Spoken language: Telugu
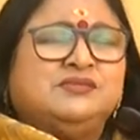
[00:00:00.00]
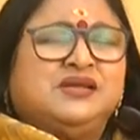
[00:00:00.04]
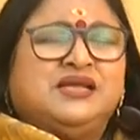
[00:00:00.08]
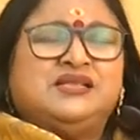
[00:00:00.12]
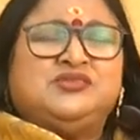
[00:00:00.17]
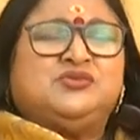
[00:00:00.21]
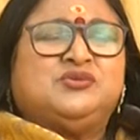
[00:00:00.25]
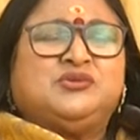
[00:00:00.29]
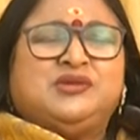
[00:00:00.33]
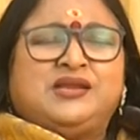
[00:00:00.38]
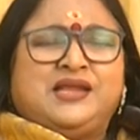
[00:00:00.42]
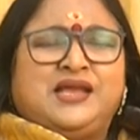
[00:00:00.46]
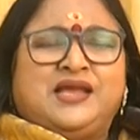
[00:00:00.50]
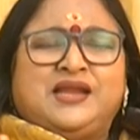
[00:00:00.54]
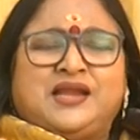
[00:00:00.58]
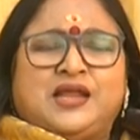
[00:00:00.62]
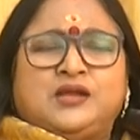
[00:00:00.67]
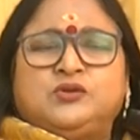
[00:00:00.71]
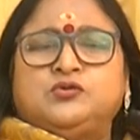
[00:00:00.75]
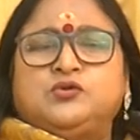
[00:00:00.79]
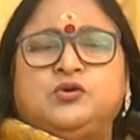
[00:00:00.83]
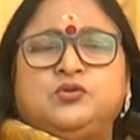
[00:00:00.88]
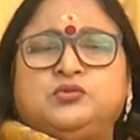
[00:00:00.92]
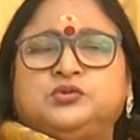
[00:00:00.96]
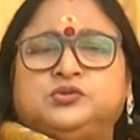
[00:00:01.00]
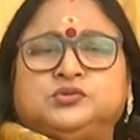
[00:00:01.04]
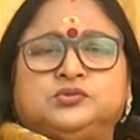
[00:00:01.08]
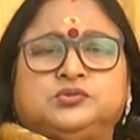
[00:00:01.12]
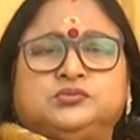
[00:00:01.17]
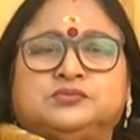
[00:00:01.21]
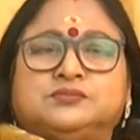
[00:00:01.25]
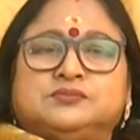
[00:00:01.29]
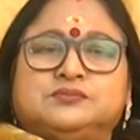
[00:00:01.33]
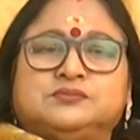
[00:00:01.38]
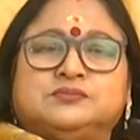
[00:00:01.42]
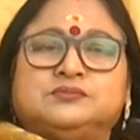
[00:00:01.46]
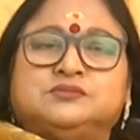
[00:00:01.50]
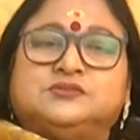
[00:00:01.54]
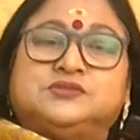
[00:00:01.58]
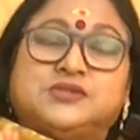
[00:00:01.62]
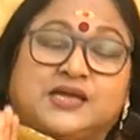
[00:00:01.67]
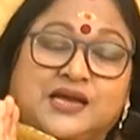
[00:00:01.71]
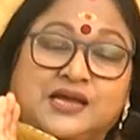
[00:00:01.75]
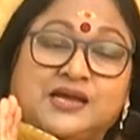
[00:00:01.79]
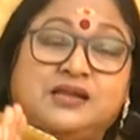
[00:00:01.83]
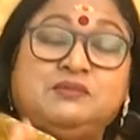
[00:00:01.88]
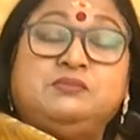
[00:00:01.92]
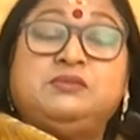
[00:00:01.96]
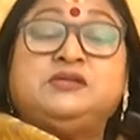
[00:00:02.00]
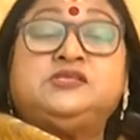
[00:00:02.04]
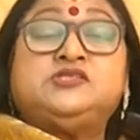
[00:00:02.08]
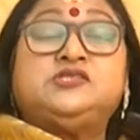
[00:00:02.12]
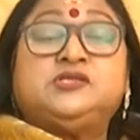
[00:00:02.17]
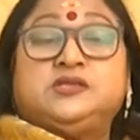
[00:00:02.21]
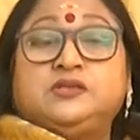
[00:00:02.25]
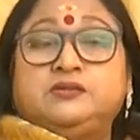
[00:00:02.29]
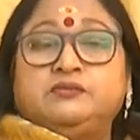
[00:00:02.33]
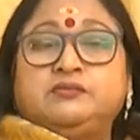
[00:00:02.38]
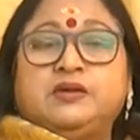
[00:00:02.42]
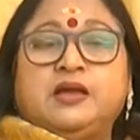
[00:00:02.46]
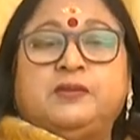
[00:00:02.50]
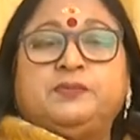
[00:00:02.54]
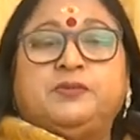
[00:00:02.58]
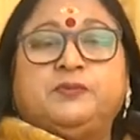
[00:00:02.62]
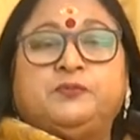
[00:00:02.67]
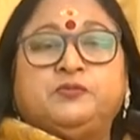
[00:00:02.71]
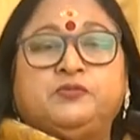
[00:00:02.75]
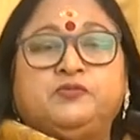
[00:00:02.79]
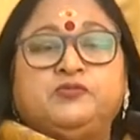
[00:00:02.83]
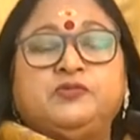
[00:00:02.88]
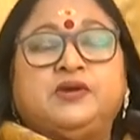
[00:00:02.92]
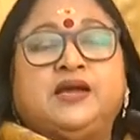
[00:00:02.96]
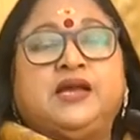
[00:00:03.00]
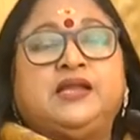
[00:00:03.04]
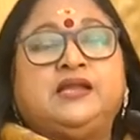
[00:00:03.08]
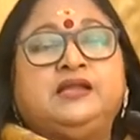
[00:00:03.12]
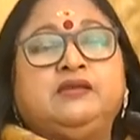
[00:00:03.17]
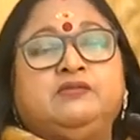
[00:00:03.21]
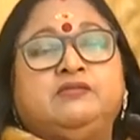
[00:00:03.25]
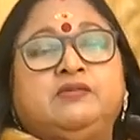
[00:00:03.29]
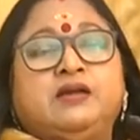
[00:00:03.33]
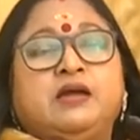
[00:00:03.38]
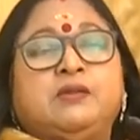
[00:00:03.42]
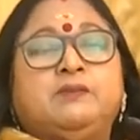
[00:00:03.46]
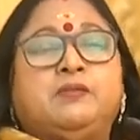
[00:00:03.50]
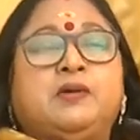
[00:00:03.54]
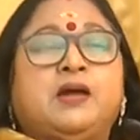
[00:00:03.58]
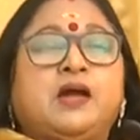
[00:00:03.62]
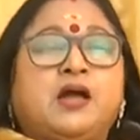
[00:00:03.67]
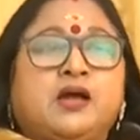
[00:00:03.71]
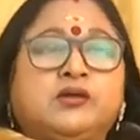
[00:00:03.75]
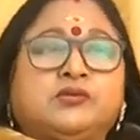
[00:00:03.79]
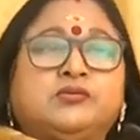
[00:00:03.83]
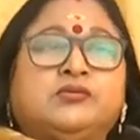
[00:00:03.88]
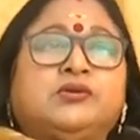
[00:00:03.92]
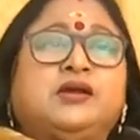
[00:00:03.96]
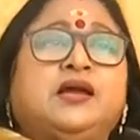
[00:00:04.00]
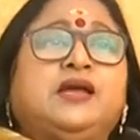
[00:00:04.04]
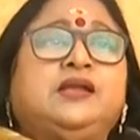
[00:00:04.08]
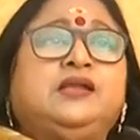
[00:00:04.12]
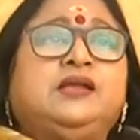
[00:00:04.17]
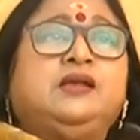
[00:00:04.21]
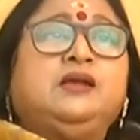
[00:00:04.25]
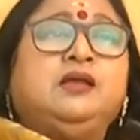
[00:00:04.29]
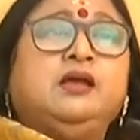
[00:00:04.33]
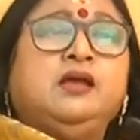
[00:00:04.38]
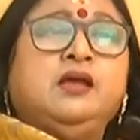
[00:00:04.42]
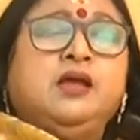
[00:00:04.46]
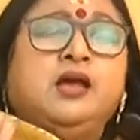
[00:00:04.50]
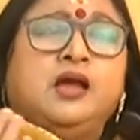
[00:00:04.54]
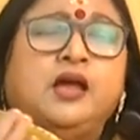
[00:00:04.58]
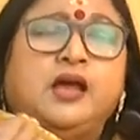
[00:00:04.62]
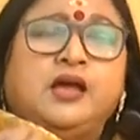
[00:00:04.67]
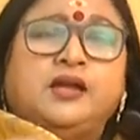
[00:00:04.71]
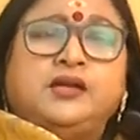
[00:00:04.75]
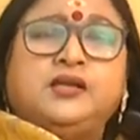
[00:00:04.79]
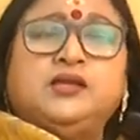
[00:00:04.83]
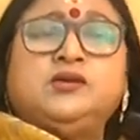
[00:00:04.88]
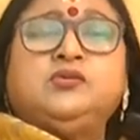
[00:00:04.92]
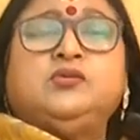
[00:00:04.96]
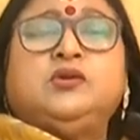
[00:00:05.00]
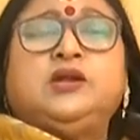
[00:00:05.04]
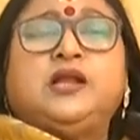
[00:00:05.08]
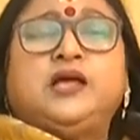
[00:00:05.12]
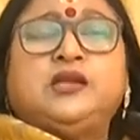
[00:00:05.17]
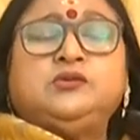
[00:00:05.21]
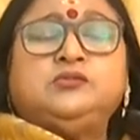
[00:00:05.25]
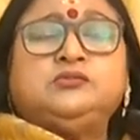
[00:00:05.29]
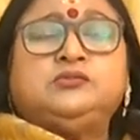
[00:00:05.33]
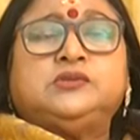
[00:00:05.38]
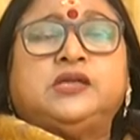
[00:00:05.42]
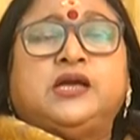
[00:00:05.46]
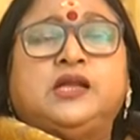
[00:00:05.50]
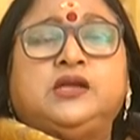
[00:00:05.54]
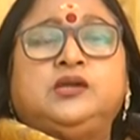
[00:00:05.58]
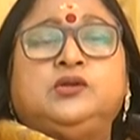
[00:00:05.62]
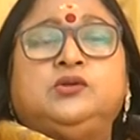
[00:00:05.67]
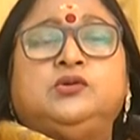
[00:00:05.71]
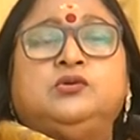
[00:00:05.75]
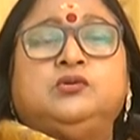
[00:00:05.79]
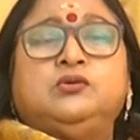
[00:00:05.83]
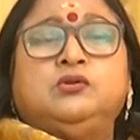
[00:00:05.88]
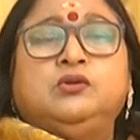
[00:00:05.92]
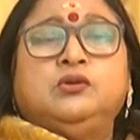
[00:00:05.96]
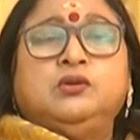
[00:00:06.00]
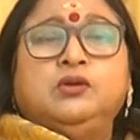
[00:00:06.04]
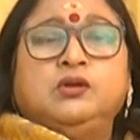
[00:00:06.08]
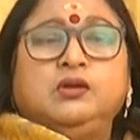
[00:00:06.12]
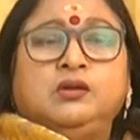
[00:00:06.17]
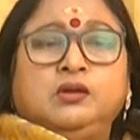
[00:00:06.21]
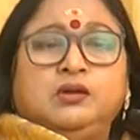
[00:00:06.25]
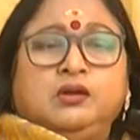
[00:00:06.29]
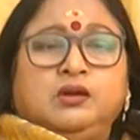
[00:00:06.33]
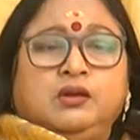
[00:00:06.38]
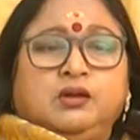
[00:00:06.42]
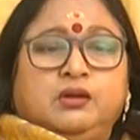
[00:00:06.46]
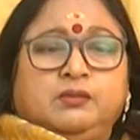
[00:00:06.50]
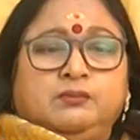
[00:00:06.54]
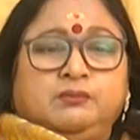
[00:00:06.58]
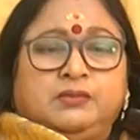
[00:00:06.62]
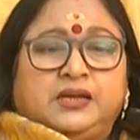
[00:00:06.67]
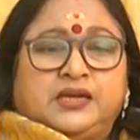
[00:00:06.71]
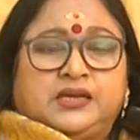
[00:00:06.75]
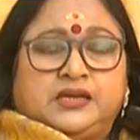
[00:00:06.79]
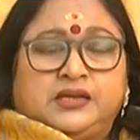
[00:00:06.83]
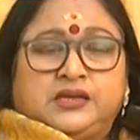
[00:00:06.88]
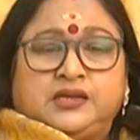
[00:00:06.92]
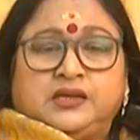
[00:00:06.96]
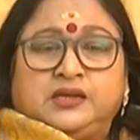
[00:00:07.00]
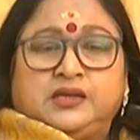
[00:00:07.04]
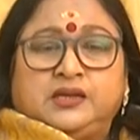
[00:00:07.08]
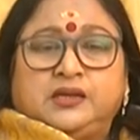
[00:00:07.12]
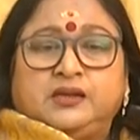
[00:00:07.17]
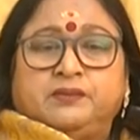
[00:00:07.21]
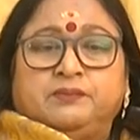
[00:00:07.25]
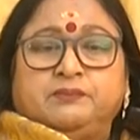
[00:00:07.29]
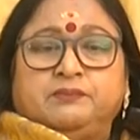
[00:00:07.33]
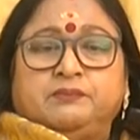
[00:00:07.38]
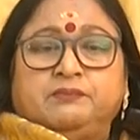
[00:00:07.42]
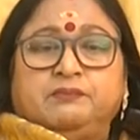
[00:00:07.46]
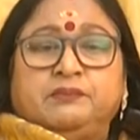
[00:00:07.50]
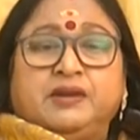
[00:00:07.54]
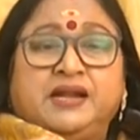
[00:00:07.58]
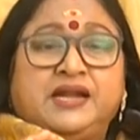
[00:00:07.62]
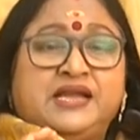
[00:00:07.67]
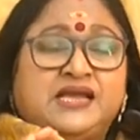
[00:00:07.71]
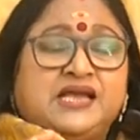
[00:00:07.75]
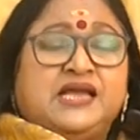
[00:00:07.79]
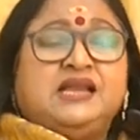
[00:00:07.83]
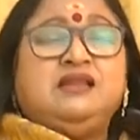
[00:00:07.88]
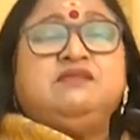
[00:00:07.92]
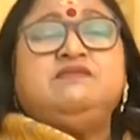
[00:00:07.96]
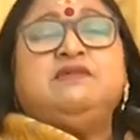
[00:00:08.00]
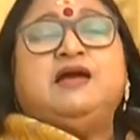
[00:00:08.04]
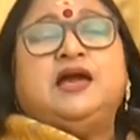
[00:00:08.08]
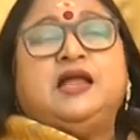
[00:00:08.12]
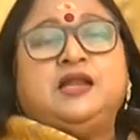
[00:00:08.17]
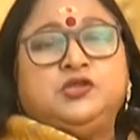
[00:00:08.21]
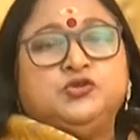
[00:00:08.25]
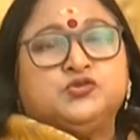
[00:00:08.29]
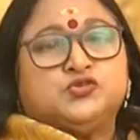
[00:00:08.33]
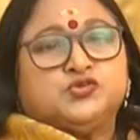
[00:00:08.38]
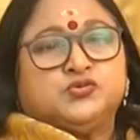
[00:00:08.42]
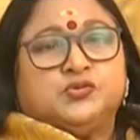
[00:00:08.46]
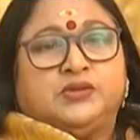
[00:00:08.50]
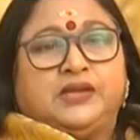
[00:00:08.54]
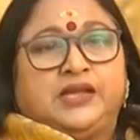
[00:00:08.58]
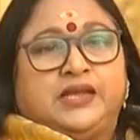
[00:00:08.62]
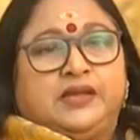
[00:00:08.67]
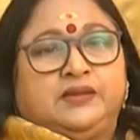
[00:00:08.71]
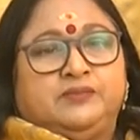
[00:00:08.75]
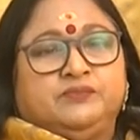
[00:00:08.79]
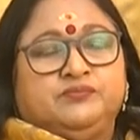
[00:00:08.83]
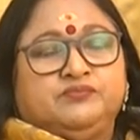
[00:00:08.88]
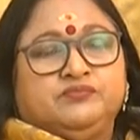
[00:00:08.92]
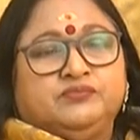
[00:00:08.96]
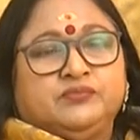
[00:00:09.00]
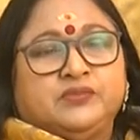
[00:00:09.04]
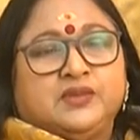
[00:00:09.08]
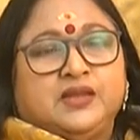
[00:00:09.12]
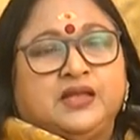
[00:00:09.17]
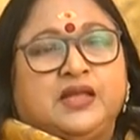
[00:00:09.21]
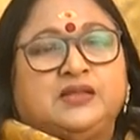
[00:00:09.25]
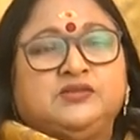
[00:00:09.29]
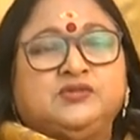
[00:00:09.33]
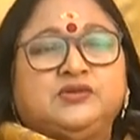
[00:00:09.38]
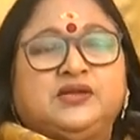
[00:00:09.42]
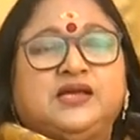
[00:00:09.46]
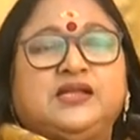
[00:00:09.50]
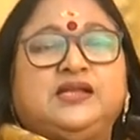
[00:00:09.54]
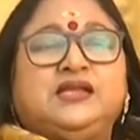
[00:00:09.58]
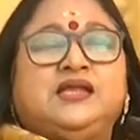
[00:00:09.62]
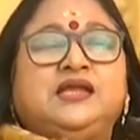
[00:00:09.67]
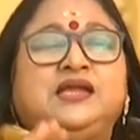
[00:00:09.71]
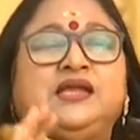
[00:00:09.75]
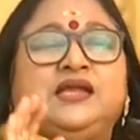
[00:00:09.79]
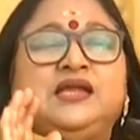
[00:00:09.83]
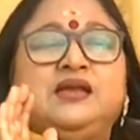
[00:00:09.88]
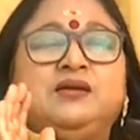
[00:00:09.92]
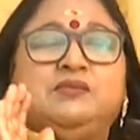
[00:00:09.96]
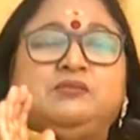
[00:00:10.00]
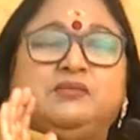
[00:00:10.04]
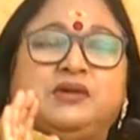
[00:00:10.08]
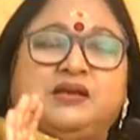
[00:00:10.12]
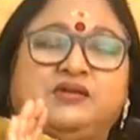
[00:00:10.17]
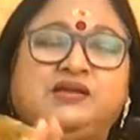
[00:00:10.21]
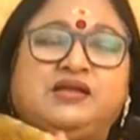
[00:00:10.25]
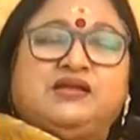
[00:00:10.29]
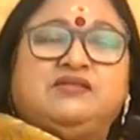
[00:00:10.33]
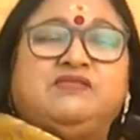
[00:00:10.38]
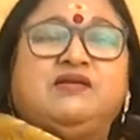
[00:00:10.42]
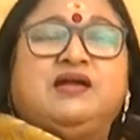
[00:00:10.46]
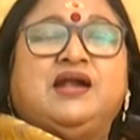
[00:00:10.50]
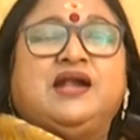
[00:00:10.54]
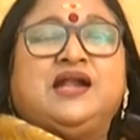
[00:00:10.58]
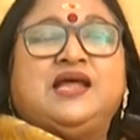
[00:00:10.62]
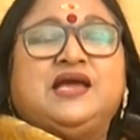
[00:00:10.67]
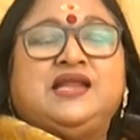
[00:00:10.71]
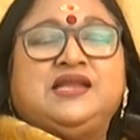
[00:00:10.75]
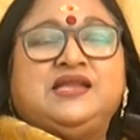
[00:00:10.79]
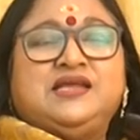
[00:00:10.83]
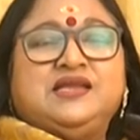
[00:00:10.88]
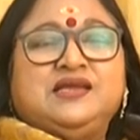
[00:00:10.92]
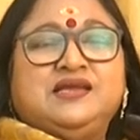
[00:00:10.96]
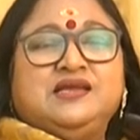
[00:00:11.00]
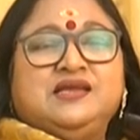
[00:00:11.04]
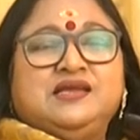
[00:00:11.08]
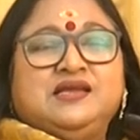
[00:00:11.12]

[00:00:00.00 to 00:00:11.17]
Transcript: ఎందుకులే అని అనుకోవద్దు చాలా మంచిది వేప పువ్వు కానీ వేప ఆకు కానీ అన్నీ కూడాను దానిలో మనకి మెడికల్ వాల్యూస్ ఉన్నాయి అందుకని మనం అవి వాడాలి